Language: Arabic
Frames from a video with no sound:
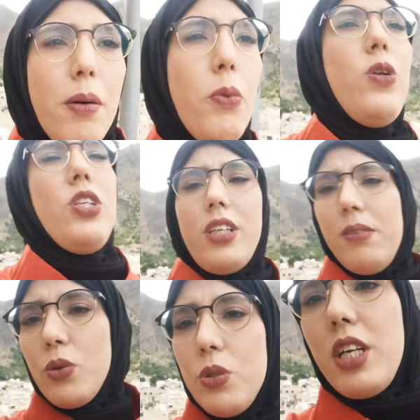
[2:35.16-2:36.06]
نراقب
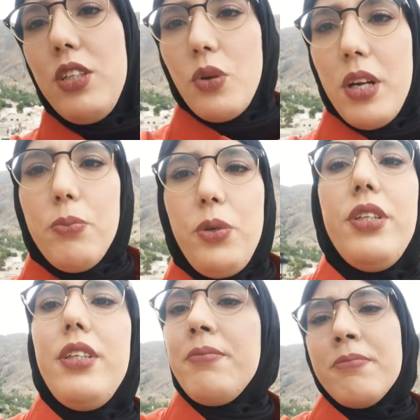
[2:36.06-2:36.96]
كلشي كلشي كنديرو انا
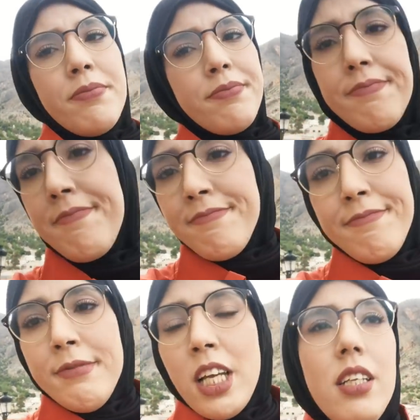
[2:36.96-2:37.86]
بوحدي
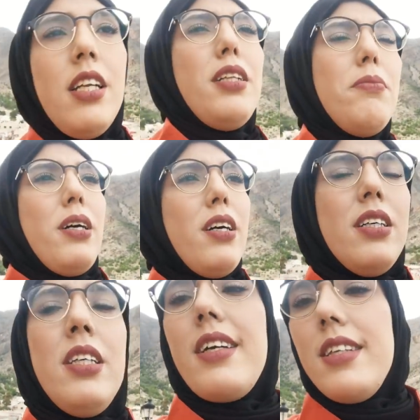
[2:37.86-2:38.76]
هذا
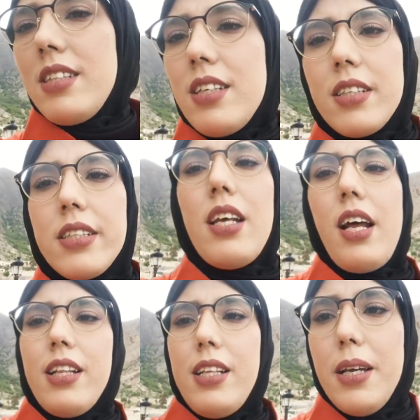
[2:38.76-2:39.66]
ما كنتسخسخ
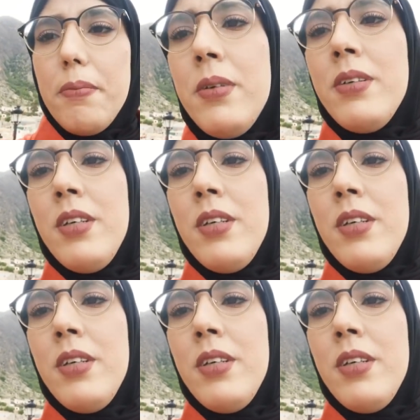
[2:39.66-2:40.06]
صراحه هذه